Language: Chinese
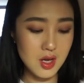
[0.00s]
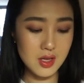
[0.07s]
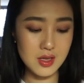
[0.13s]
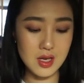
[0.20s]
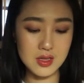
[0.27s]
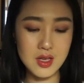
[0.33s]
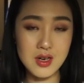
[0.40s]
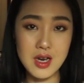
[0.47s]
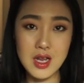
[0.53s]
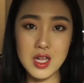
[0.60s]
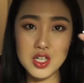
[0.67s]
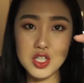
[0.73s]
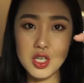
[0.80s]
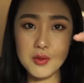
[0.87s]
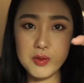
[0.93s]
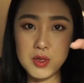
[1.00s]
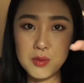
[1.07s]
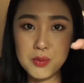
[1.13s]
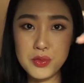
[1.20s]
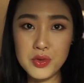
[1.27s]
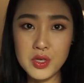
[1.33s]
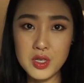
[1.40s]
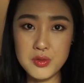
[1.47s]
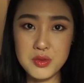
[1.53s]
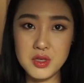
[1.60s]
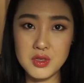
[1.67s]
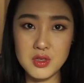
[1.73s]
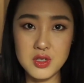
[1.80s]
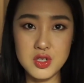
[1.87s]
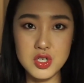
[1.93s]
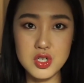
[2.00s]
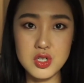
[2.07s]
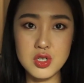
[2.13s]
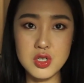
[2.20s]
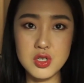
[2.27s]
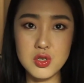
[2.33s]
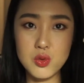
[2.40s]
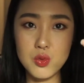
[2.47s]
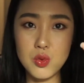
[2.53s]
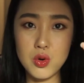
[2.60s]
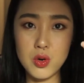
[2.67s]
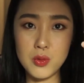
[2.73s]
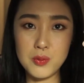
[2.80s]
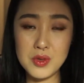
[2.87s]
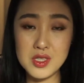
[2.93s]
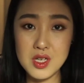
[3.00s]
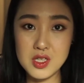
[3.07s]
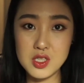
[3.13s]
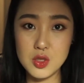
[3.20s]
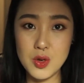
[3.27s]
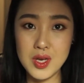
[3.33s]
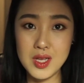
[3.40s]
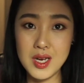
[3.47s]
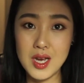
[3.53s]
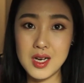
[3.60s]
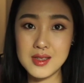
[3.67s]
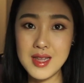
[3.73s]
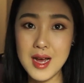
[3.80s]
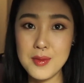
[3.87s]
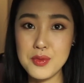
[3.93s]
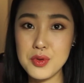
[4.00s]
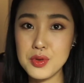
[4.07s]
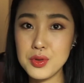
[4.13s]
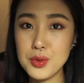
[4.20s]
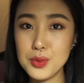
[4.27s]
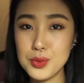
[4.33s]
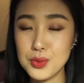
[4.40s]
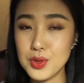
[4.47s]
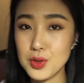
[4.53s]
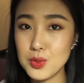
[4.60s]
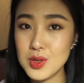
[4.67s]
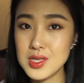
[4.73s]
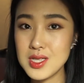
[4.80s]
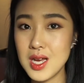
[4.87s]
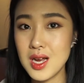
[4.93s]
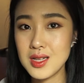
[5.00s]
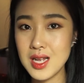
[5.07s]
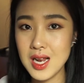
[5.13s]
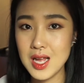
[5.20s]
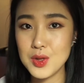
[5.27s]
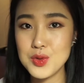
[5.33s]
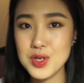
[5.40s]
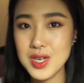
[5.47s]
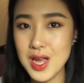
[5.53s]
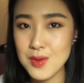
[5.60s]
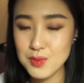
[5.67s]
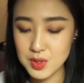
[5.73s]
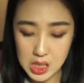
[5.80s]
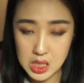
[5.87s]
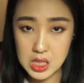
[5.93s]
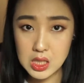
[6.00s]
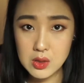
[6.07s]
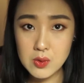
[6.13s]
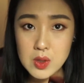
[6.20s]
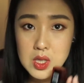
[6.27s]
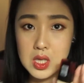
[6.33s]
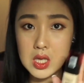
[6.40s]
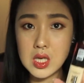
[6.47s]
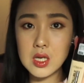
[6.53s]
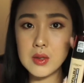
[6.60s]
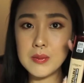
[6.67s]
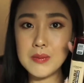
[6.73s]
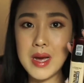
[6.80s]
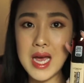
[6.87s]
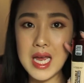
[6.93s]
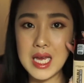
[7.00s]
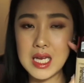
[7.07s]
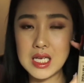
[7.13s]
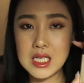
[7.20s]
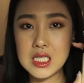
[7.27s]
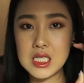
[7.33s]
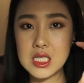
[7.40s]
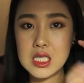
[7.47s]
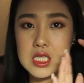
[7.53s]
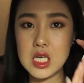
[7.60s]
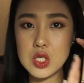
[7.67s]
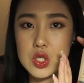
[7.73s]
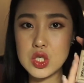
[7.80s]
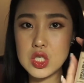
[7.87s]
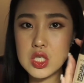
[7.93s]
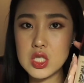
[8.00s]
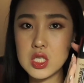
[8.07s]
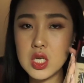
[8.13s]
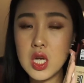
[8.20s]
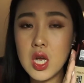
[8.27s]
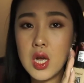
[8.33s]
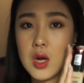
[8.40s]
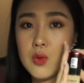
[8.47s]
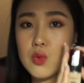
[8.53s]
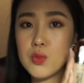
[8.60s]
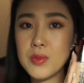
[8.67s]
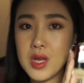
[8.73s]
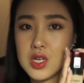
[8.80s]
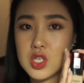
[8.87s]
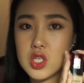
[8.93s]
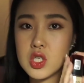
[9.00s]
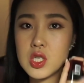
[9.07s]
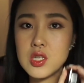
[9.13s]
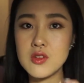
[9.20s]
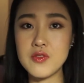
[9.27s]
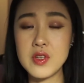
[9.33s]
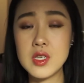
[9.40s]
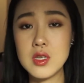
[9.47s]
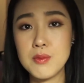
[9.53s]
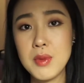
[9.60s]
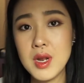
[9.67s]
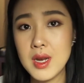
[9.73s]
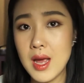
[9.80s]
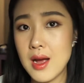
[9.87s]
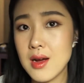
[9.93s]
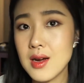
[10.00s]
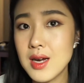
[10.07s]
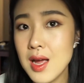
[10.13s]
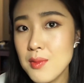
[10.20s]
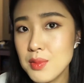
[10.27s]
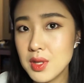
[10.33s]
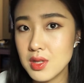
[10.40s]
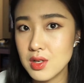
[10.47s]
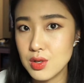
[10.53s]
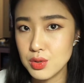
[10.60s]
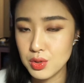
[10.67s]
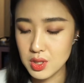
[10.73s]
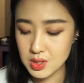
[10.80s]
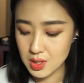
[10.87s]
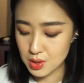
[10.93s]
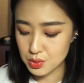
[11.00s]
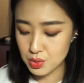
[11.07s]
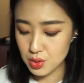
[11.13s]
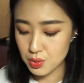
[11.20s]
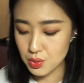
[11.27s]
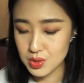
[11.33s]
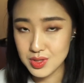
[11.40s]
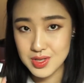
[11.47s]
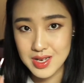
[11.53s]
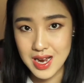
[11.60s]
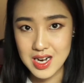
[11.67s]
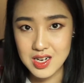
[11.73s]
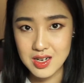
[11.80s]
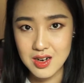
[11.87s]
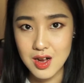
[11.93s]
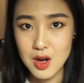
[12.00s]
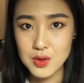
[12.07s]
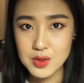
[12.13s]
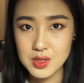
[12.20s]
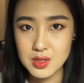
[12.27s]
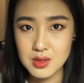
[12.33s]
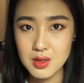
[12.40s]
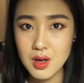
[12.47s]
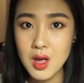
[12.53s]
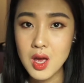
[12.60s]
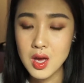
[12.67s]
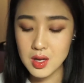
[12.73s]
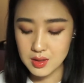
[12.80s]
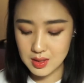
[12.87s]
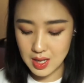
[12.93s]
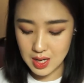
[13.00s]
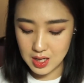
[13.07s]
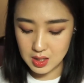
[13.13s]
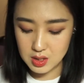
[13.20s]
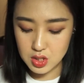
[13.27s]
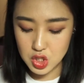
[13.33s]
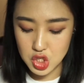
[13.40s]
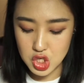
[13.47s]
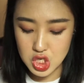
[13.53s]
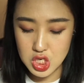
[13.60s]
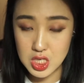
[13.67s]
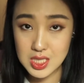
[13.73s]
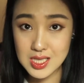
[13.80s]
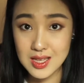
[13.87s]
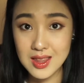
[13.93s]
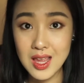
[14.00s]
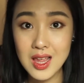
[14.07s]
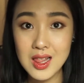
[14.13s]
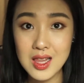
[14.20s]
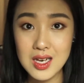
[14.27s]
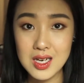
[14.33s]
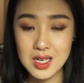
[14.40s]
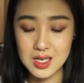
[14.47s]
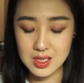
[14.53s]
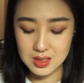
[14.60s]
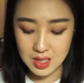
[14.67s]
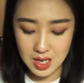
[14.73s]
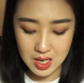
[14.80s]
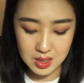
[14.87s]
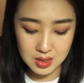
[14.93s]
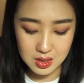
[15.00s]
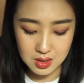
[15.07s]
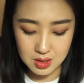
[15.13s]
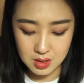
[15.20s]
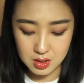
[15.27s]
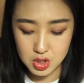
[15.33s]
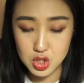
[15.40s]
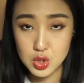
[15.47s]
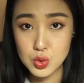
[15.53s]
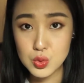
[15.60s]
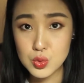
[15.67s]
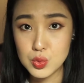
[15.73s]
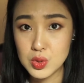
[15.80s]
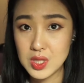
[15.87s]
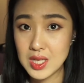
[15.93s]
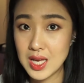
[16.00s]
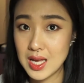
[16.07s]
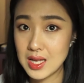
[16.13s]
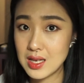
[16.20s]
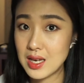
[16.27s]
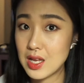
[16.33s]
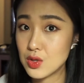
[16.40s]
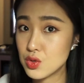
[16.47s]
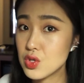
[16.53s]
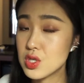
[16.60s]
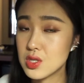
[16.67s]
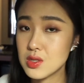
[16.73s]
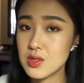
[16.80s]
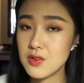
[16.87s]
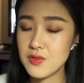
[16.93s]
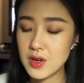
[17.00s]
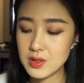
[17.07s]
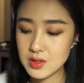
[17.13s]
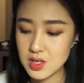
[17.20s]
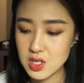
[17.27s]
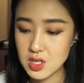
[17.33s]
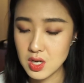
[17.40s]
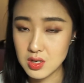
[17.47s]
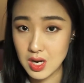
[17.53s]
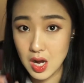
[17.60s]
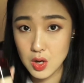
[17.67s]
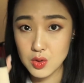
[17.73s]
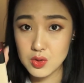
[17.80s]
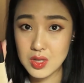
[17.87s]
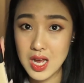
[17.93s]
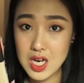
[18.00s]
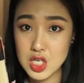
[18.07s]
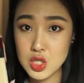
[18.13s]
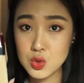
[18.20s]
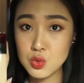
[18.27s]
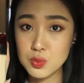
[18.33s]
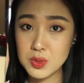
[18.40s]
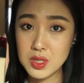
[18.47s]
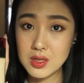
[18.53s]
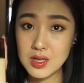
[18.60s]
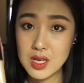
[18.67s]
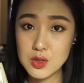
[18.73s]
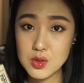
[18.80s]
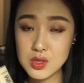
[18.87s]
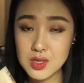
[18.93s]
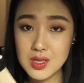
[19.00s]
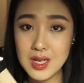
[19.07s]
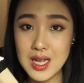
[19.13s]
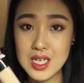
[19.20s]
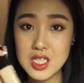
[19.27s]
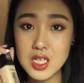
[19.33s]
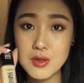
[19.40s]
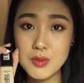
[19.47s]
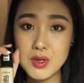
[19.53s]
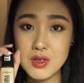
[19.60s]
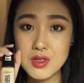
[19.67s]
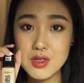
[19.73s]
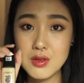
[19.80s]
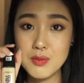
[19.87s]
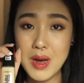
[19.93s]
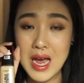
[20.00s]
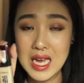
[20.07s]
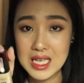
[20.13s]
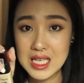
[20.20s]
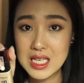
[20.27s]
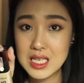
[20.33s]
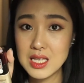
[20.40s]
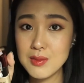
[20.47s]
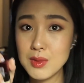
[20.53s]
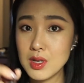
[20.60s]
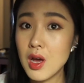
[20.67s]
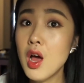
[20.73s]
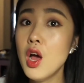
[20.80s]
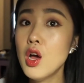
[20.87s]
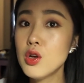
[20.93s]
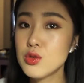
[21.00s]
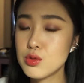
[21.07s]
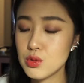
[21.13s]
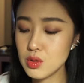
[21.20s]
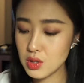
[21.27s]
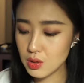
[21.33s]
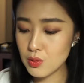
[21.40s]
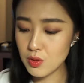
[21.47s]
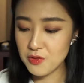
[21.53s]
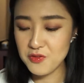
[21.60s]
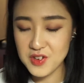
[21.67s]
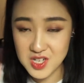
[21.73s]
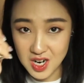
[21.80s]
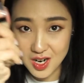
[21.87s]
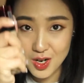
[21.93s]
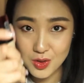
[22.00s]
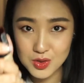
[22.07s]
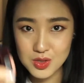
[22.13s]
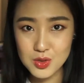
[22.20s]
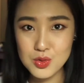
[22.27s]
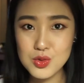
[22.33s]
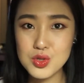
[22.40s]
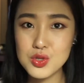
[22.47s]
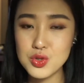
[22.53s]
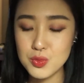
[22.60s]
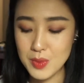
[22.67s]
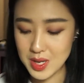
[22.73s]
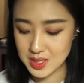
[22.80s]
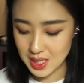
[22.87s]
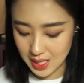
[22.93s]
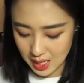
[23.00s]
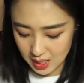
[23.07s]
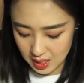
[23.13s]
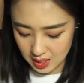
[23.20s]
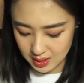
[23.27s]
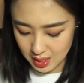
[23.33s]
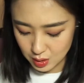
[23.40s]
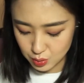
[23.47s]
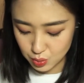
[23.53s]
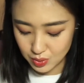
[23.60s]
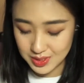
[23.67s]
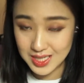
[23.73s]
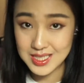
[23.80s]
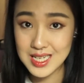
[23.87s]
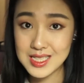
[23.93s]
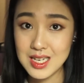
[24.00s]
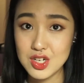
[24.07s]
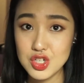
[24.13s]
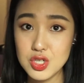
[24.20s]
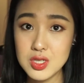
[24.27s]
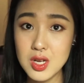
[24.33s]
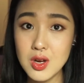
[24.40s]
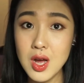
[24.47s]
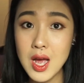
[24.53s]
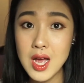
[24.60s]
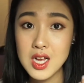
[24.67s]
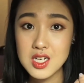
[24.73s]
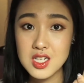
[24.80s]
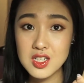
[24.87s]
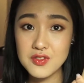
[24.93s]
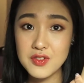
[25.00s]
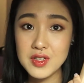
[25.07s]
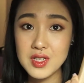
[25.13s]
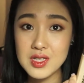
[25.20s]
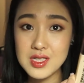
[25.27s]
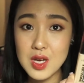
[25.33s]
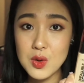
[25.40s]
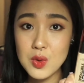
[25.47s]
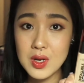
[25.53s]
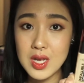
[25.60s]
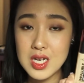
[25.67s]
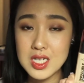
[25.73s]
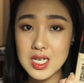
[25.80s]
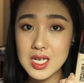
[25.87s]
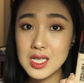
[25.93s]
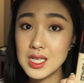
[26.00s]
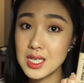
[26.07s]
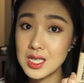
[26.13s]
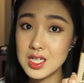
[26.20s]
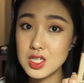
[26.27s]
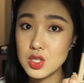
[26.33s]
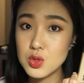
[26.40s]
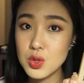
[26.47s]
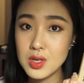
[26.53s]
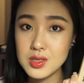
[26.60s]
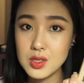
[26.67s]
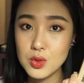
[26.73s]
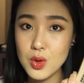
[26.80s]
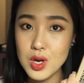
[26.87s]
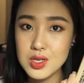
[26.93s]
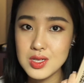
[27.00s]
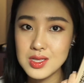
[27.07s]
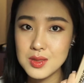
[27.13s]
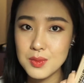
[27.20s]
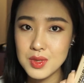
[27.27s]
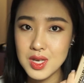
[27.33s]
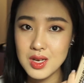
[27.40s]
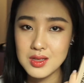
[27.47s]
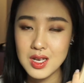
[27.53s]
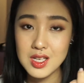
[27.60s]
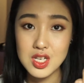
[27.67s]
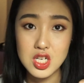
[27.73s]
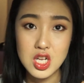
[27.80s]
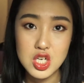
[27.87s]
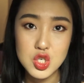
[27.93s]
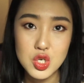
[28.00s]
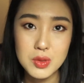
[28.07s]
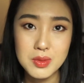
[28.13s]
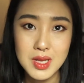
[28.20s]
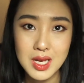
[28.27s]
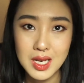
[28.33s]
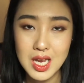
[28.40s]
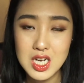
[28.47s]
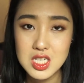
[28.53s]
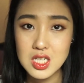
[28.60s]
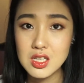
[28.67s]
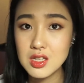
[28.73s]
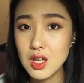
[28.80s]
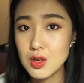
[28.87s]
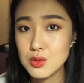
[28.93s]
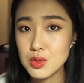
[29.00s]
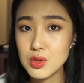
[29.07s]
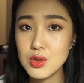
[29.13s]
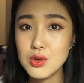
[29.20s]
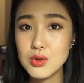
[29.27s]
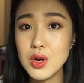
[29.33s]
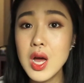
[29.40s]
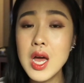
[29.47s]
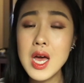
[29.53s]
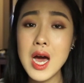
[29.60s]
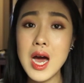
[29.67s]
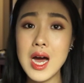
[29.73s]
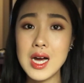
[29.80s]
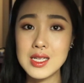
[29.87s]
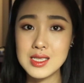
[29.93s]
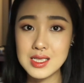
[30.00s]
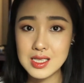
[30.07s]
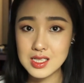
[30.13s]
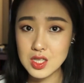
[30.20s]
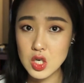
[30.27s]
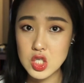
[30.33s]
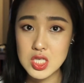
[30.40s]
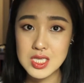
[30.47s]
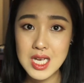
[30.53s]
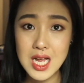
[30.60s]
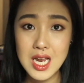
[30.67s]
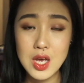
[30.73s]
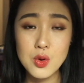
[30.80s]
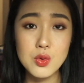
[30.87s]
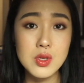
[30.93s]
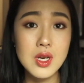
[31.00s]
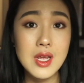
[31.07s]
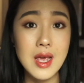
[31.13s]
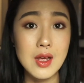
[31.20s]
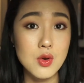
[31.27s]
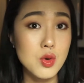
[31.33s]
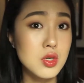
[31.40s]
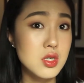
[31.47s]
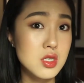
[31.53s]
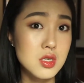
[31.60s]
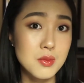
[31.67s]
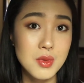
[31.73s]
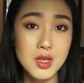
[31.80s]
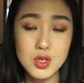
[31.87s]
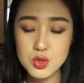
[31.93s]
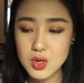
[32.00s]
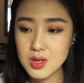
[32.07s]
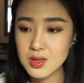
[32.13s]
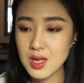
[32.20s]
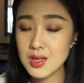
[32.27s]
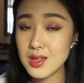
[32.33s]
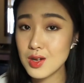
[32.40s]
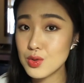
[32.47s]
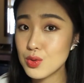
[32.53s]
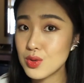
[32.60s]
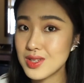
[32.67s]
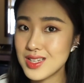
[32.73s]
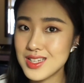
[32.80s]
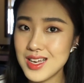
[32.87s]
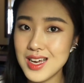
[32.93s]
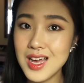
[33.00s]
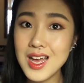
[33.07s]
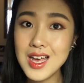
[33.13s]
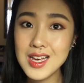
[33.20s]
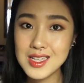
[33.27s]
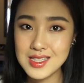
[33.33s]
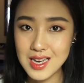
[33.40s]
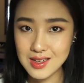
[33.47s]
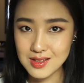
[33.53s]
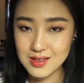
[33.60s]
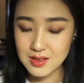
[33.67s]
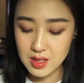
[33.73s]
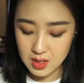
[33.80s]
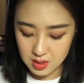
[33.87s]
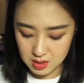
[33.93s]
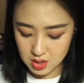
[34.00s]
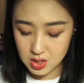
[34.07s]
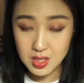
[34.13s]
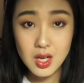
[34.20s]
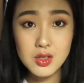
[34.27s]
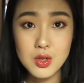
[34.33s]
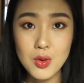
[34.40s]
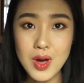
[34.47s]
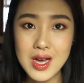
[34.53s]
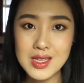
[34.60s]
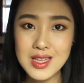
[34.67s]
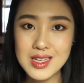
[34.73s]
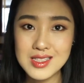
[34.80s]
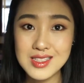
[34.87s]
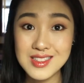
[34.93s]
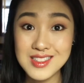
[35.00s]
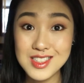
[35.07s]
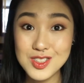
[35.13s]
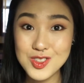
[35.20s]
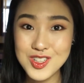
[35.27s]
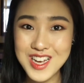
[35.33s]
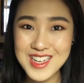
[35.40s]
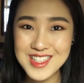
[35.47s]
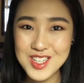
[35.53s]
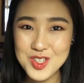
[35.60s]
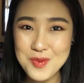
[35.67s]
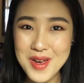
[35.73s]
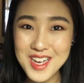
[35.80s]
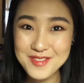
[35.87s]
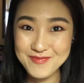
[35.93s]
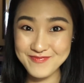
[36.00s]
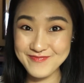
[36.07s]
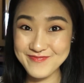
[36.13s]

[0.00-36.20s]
那当然了，这一瓶玻璃瓶的是我比较喜欢的两个大伯有努力推荐，然后他俩都是干皮，因为一个 might。也就是雾面质地的粉底被两个干皮的人推荐，所以我自己还是很好奇的。那这是 The t y l r 它的十五天连续实测 Foundation，然后它十五瓶连续测下来，这一瓶是排第一名，所以我非常好奇，于是就买下来了。那如果大家想知道这个粉底在我脸上一天的持妆情况是怎么样呢？Initial application 到最后啊几个小时下来，我的脸会是什么样的状态呢？如果大家想知道的话，那请继续看下去吧。